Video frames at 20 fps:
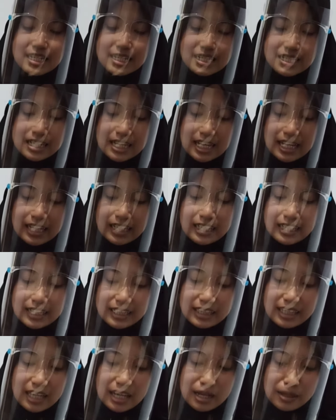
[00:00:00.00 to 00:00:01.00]
selesai,
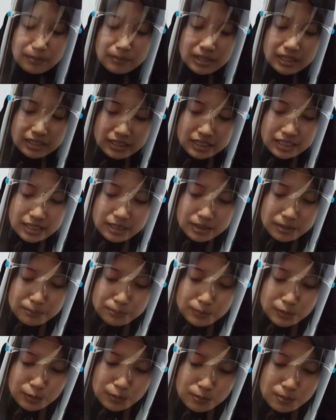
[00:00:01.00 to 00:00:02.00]
kita amati
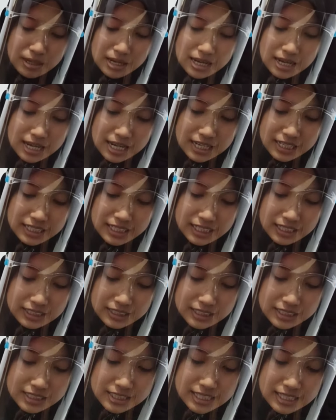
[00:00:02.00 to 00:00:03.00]
perubahan yang
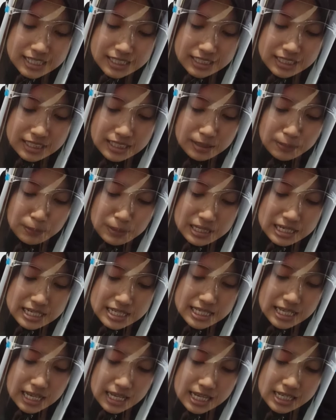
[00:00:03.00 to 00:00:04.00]
terjadi pada
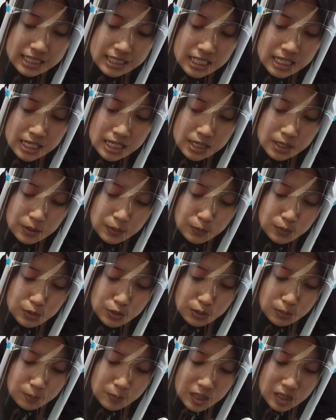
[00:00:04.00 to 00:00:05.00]
saat
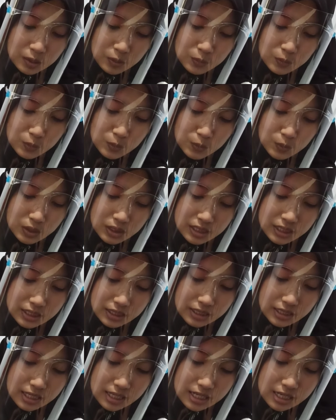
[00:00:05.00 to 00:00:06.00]
ujung paku
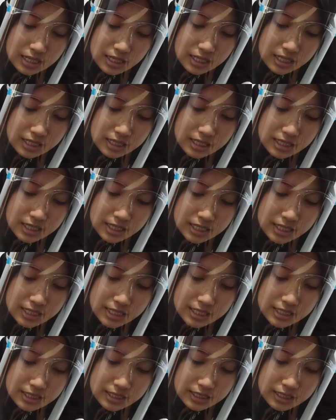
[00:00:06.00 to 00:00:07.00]
kita
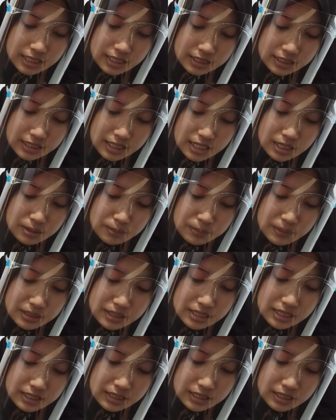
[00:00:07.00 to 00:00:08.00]
dekatkan
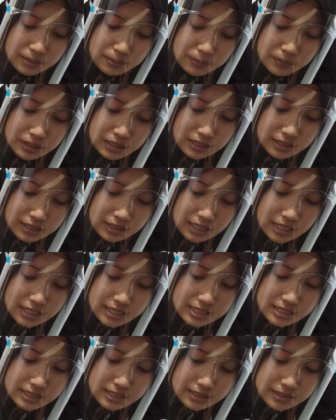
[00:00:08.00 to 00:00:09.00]
pada klip
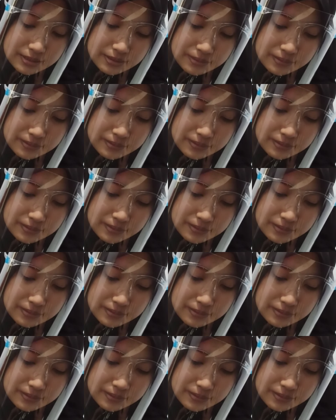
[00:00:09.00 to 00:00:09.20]
kertas.